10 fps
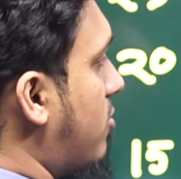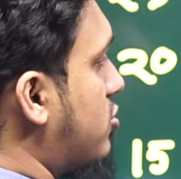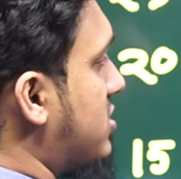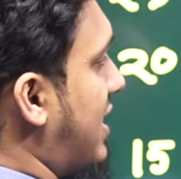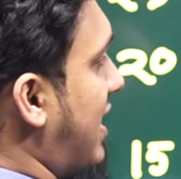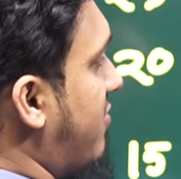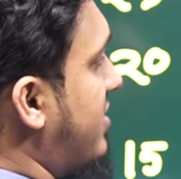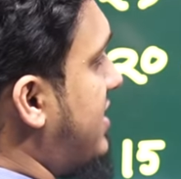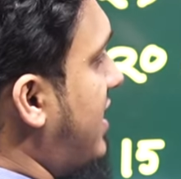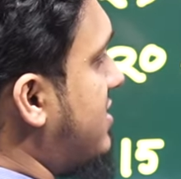সমস্যা নেই
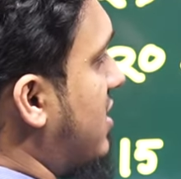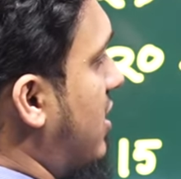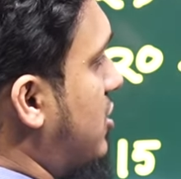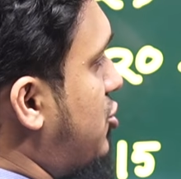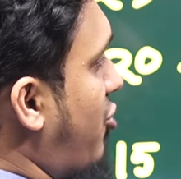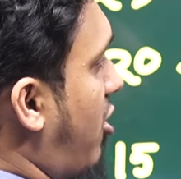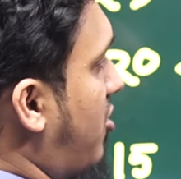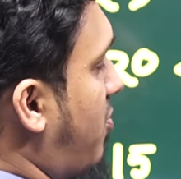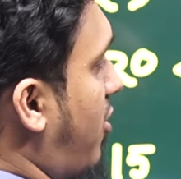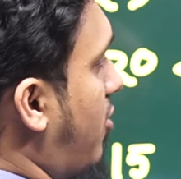ফিজিক্স শর্ট
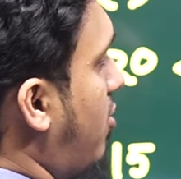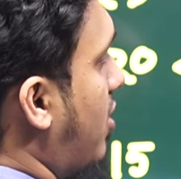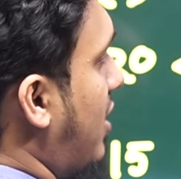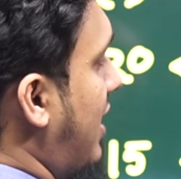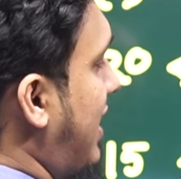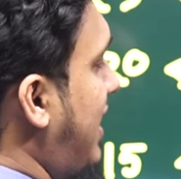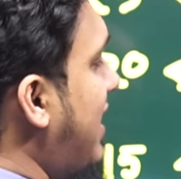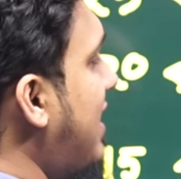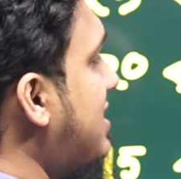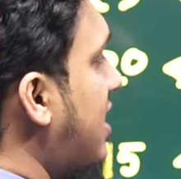পড়ো
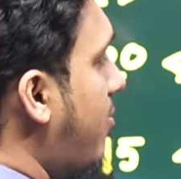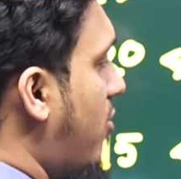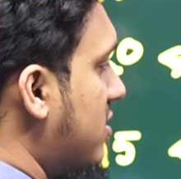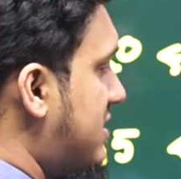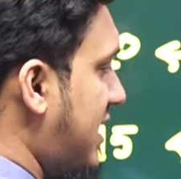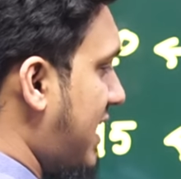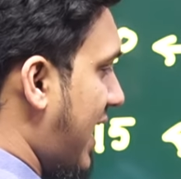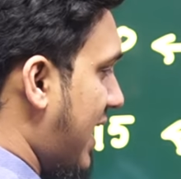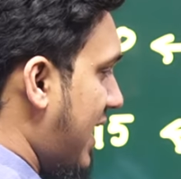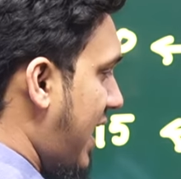ইংলিশ এবং জিকে
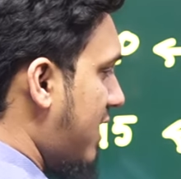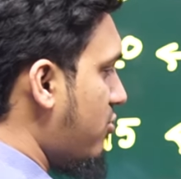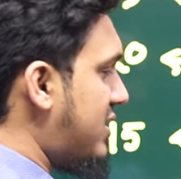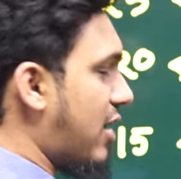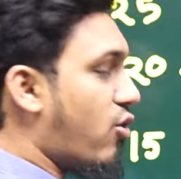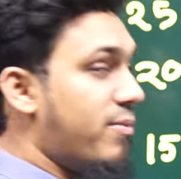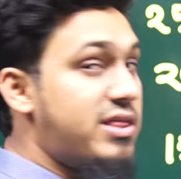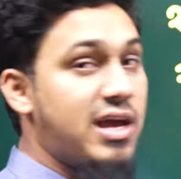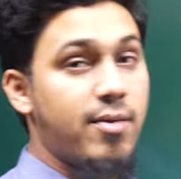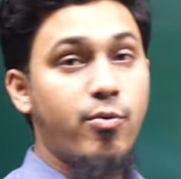এই দুইটা কবে
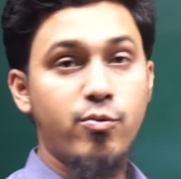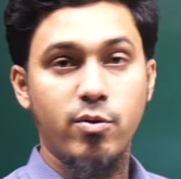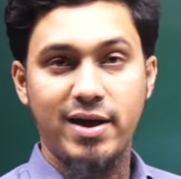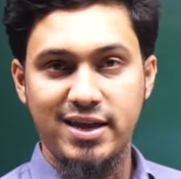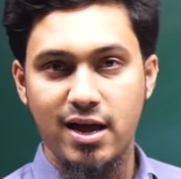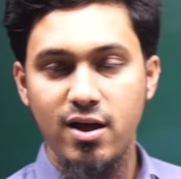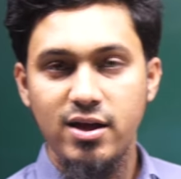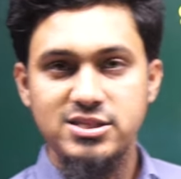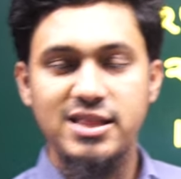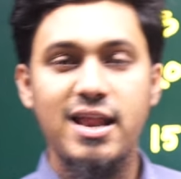থেকে পড়বো ভাইয়া
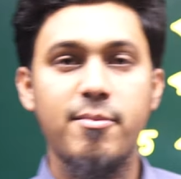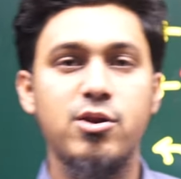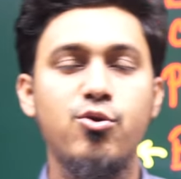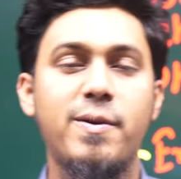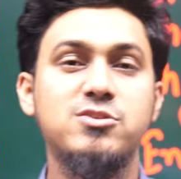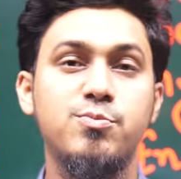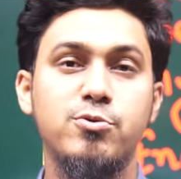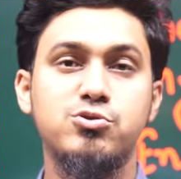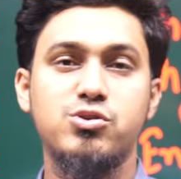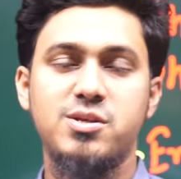সেদিন আমার গ্রুপ একজন
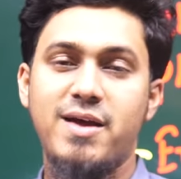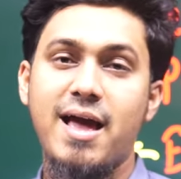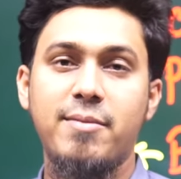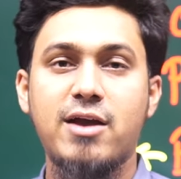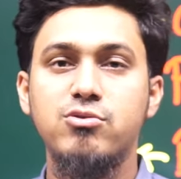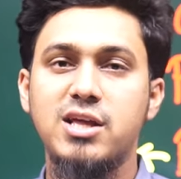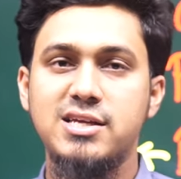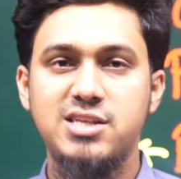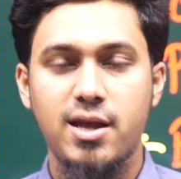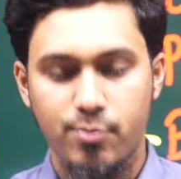পোস্ট করছে ভাই আমি এখন থেকে
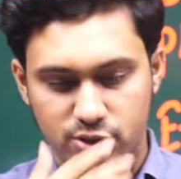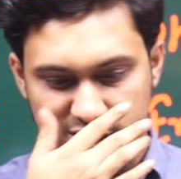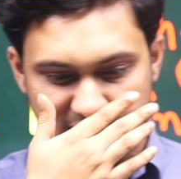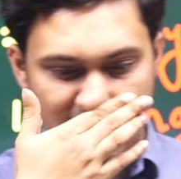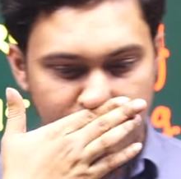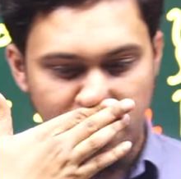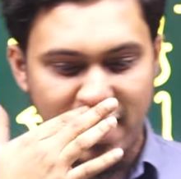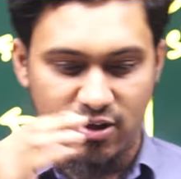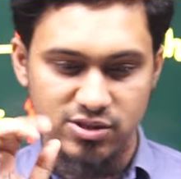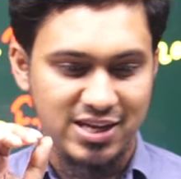জিকে পড়তে চাই না বাবা
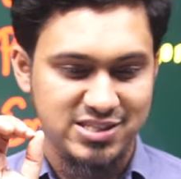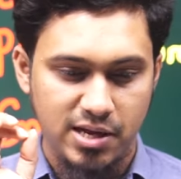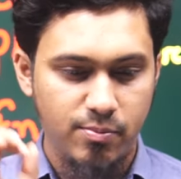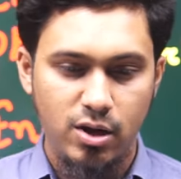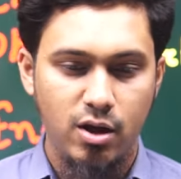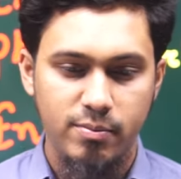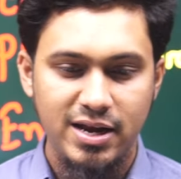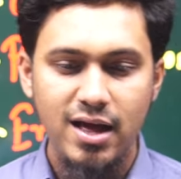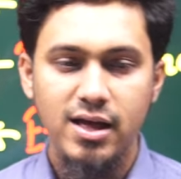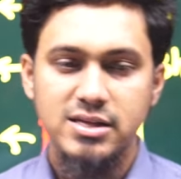এখন থেকে জিকে পড়লে হবে
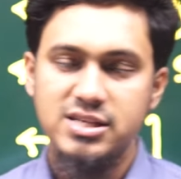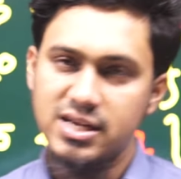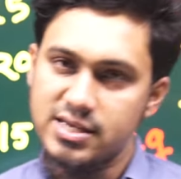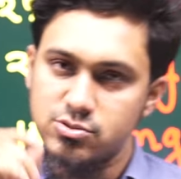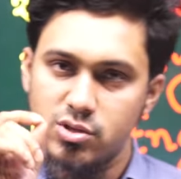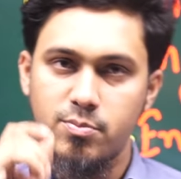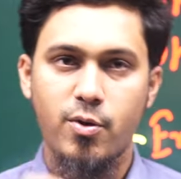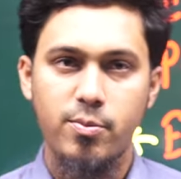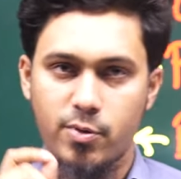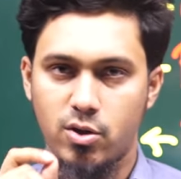না জিকে কিছুদিন
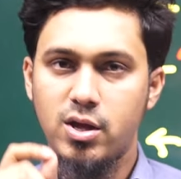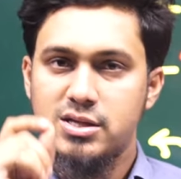পর পর